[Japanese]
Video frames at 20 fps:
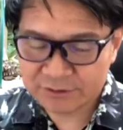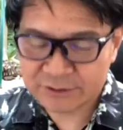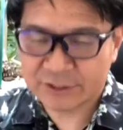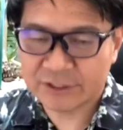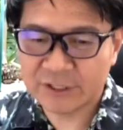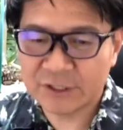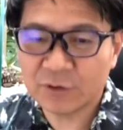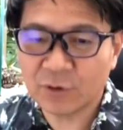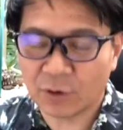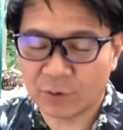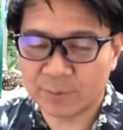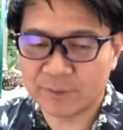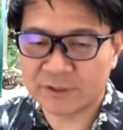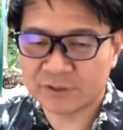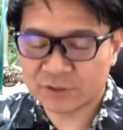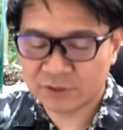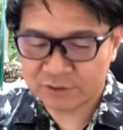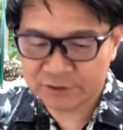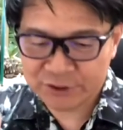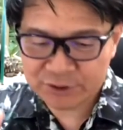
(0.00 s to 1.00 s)
人を見
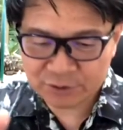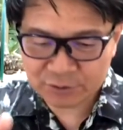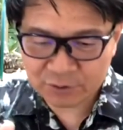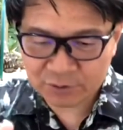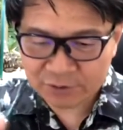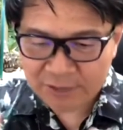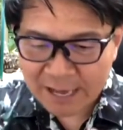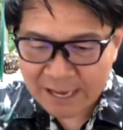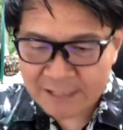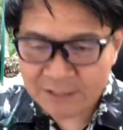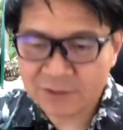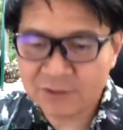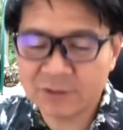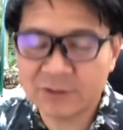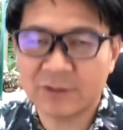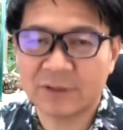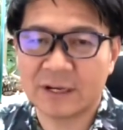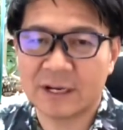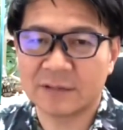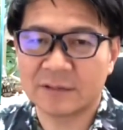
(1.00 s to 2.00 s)
るその仕事の内容
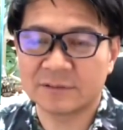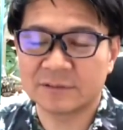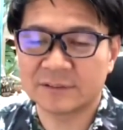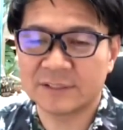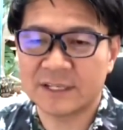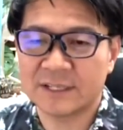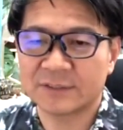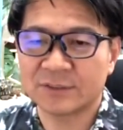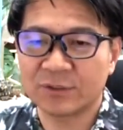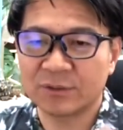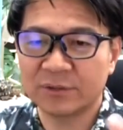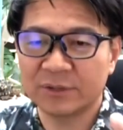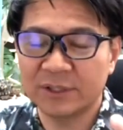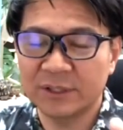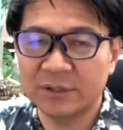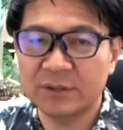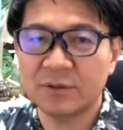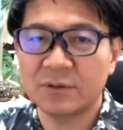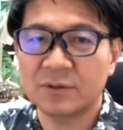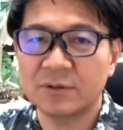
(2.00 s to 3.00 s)
ではなくてその
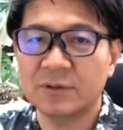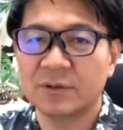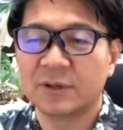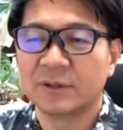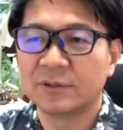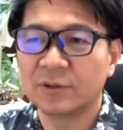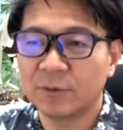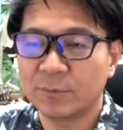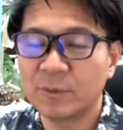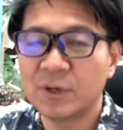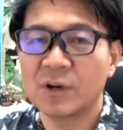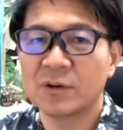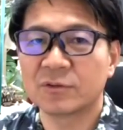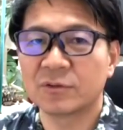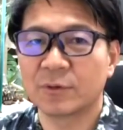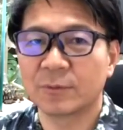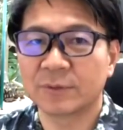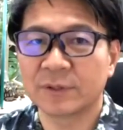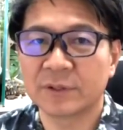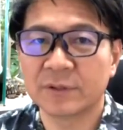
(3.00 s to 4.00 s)
人の魅
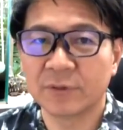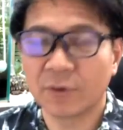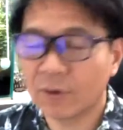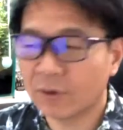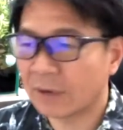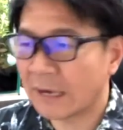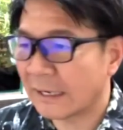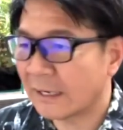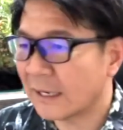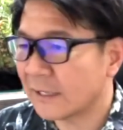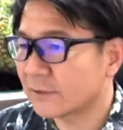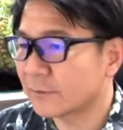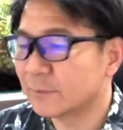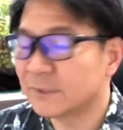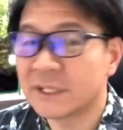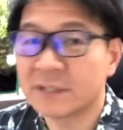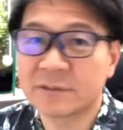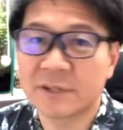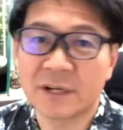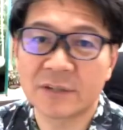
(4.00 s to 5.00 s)
力を必ず見
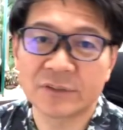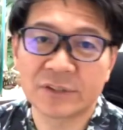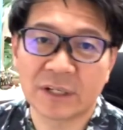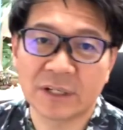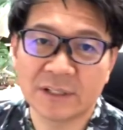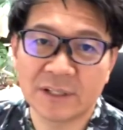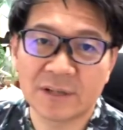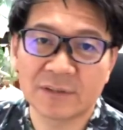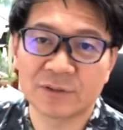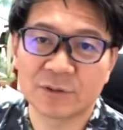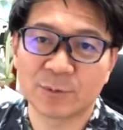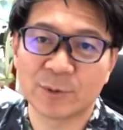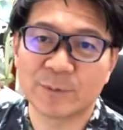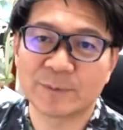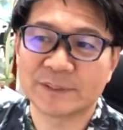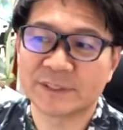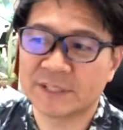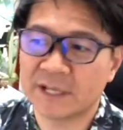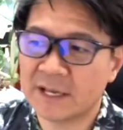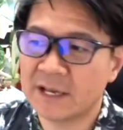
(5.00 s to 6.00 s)
てくれる人がいてると思い
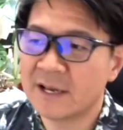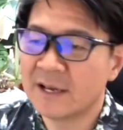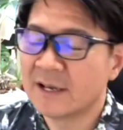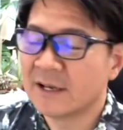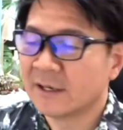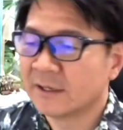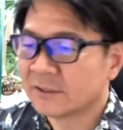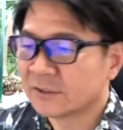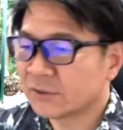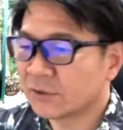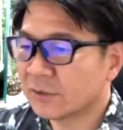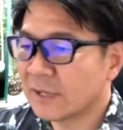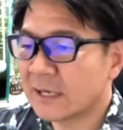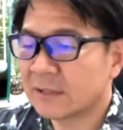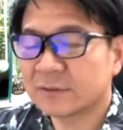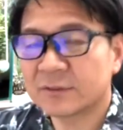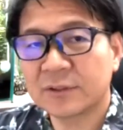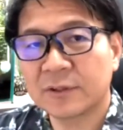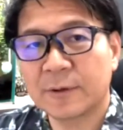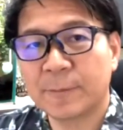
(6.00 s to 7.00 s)
ますねそうな
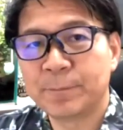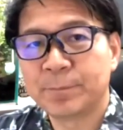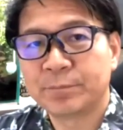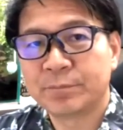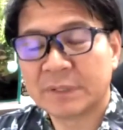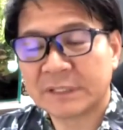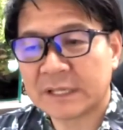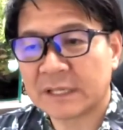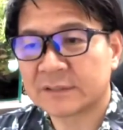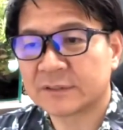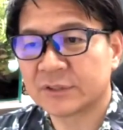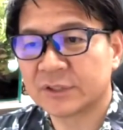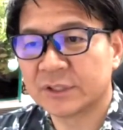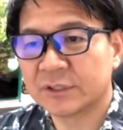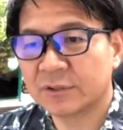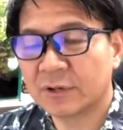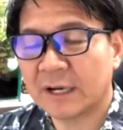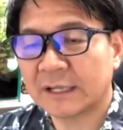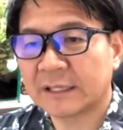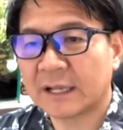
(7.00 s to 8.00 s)
るとまた次
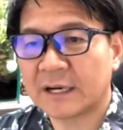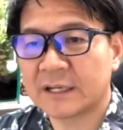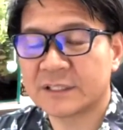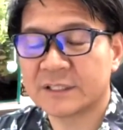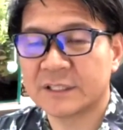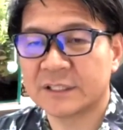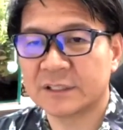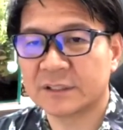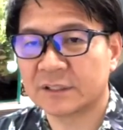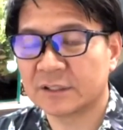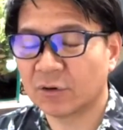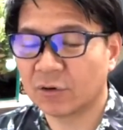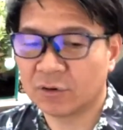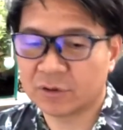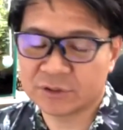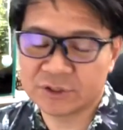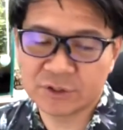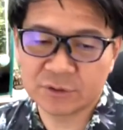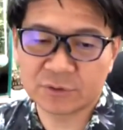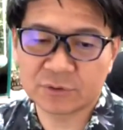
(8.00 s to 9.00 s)
の新しいこ
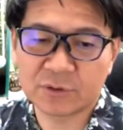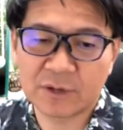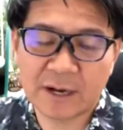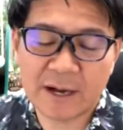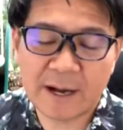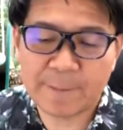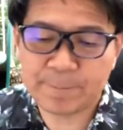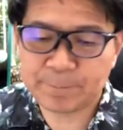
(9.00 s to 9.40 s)
の仕事が、